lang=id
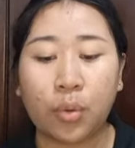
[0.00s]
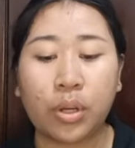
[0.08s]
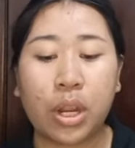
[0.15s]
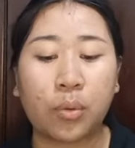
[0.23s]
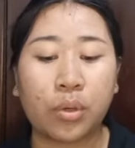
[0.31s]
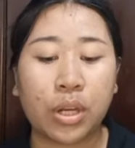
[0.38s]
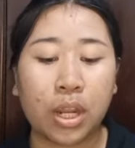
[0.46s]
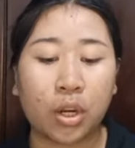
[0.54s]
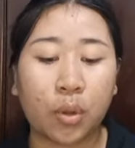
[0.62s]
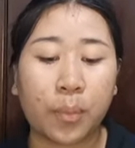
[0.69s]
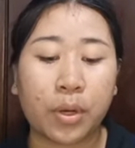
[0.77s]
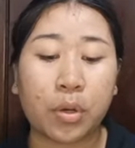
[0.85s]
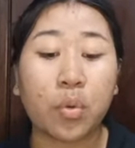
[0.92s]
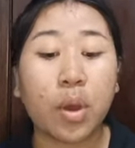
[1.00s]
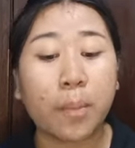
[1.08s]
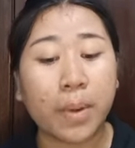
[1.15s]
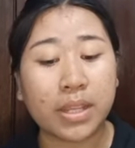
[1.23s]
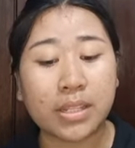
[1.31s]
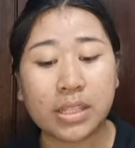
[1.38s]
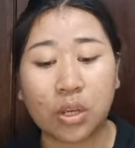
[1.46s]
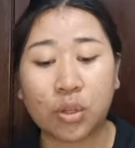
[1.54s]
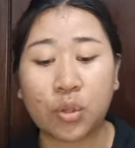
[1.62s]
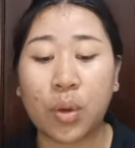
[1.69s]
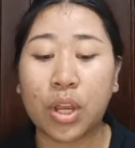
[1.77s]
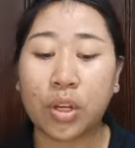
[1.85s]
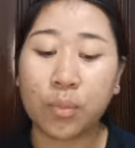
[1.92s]
Undang-Undang Nomor 12 Tahun
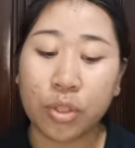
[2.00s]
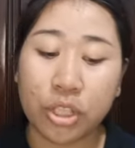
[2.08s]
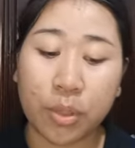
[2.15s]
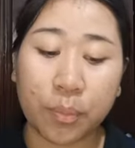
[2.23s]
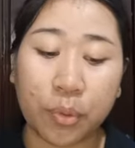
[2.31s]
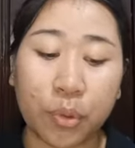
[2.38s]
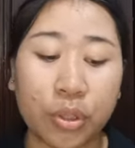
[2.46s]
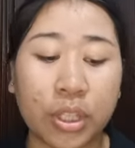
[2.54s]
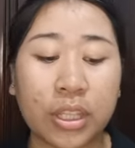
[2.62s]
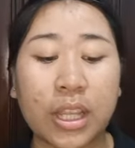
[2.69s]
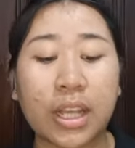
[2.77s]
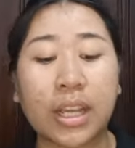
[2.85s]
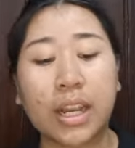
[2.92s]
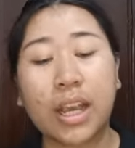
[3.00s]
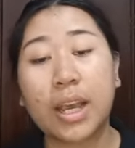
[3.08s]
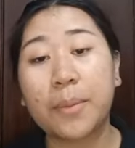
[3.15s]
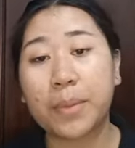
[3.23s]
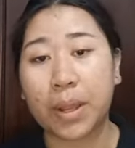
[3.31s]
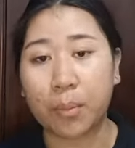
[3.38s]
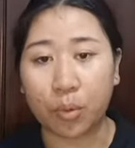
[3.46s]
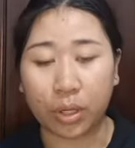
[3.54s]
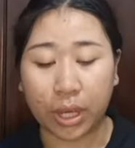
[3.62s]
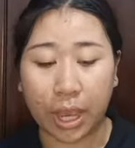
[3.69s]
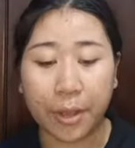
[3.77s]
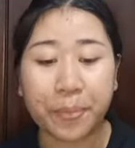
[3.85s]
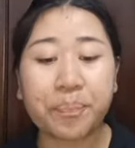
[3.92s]
2010 tentang Gerakan
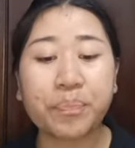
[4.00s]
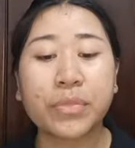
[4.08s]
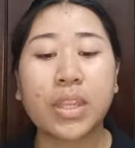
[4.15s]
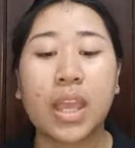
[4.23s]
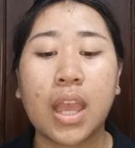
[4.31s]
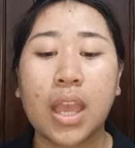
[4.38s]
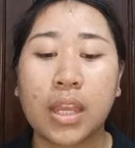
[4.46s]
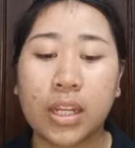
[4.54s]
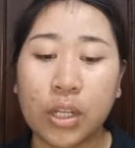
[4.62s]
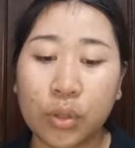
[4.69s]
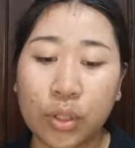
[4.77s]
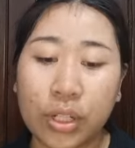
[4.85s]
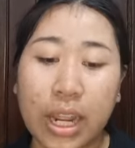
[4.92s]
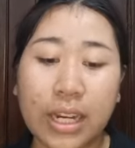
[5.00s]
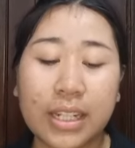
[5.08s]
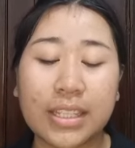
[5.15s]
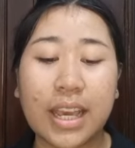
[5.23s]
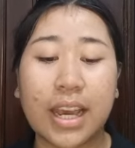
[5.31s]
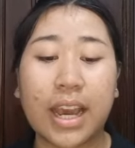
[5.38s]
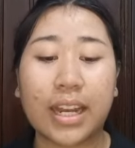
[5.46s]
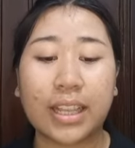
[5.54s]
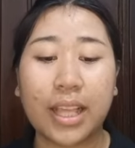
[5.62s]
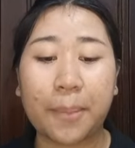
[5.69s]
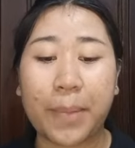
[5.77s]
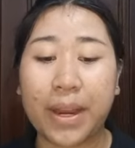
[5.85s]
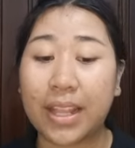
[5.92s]
Pramuka diundang di Jakarta
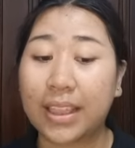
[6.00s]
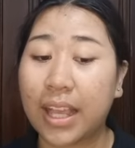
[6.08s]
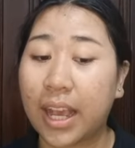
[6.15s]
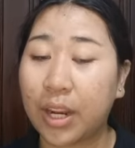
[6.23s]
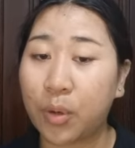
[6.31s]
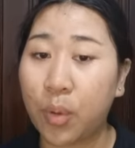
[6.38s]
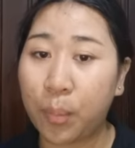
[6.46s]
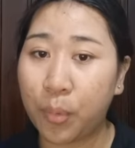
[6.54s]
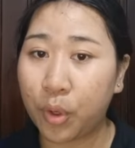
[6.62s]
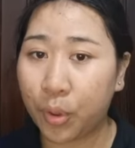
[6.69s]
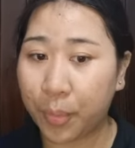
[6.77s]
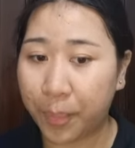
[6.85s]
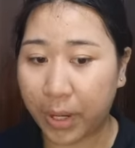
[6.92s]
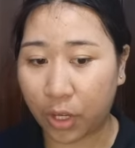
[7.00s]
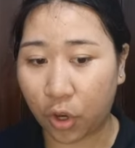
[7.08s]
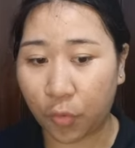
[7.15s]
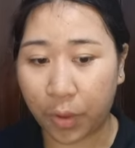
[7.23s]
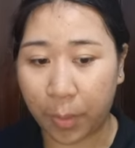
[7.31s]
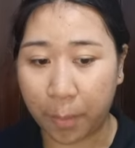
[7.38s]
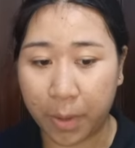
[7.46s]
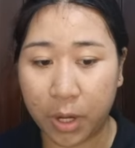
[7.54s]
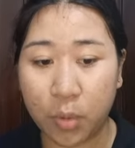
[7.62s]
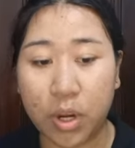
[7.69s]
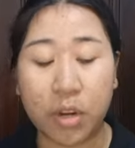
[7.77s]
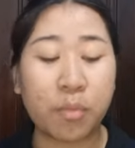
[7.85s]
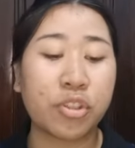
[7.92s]
pada tanggal 24 November
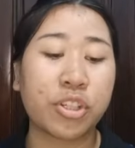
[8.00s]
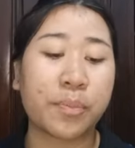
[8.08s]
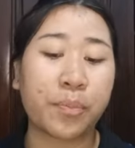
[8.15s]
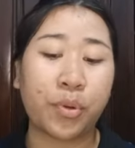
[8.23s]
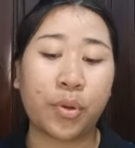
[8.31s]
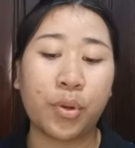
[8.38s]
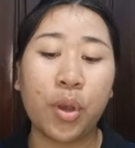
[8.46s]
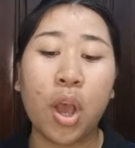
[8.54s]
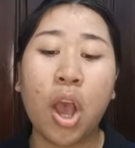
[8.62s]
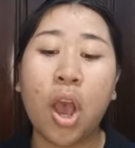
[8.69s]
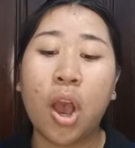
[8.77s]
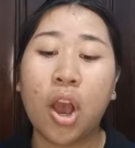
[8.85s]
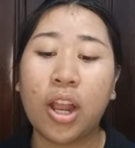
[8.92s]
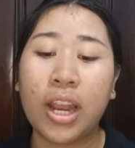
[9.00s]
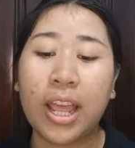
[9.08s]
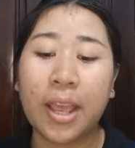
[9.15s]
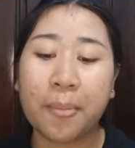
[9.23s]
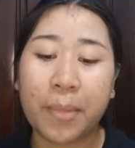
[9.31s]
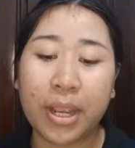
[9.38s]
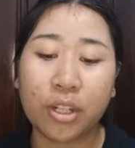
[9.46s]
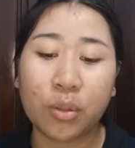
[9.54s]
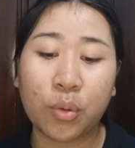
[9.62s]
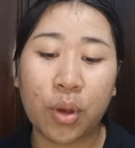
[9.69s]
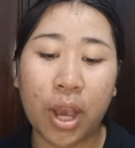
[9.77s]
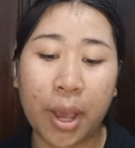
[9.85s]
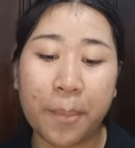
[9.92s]
2010 oleh
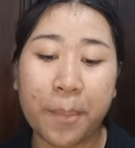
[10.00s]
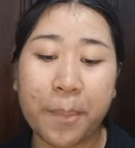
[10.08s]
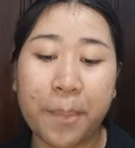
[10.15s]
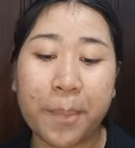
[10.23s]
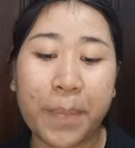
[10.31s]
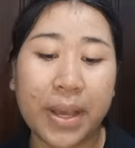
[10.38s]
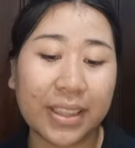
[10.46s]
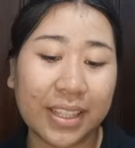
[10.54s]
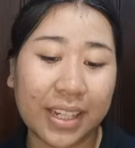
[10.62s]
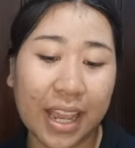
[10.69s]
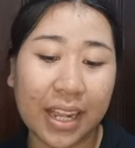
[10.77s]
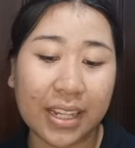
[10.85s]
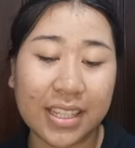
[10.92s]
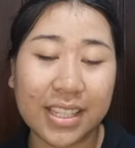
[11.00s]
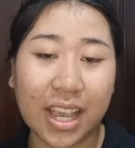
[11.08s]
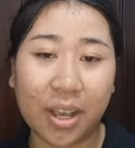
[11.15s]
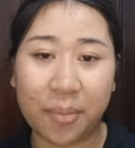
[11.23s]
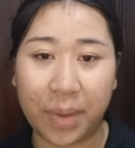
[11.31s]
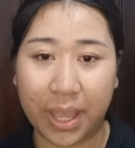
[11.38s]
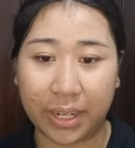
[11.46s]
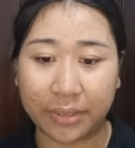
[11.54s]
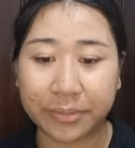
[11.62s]
Menkuham Patrialis Akbar.